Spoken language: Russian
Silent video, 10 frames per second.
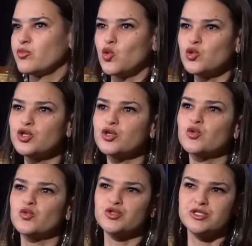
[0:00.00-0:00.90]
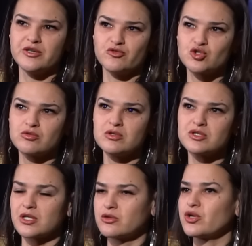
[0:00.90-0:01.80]
полненькую девушку,
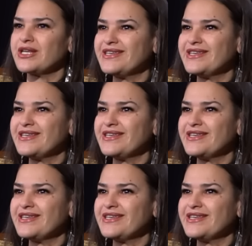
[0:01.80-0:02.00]
с которой